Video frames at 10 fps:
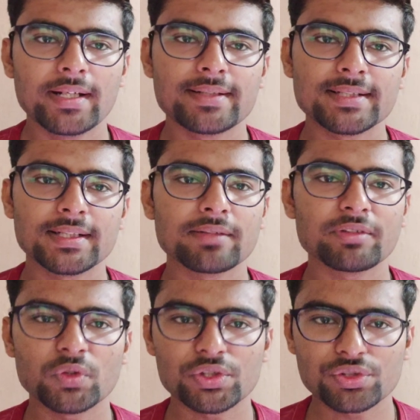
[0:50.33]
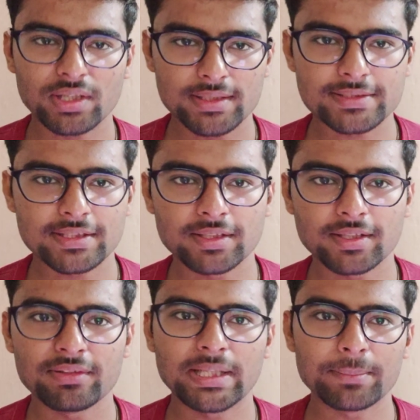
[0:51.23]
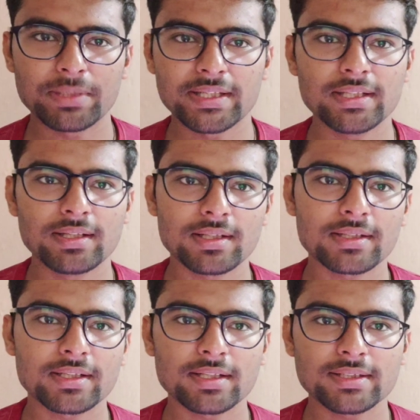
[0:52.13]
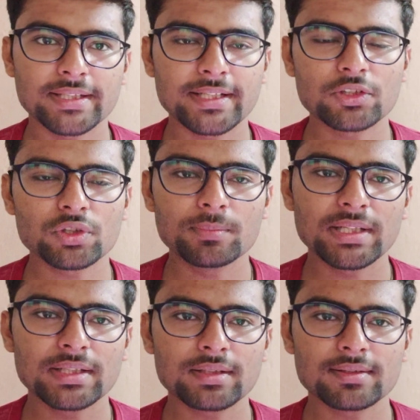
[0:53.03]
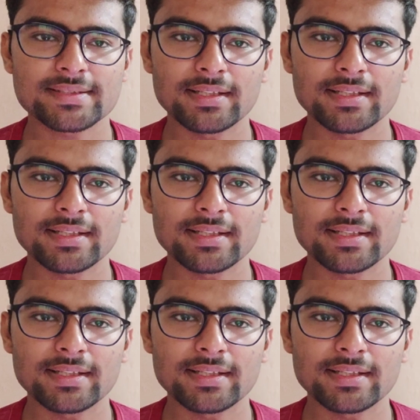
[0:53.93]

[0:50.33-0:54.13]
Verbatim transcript: एंड सेल्टाविगो जो आज के लिए अवे टीम रहेगी हालांकि अगर देखें तो हम लाइक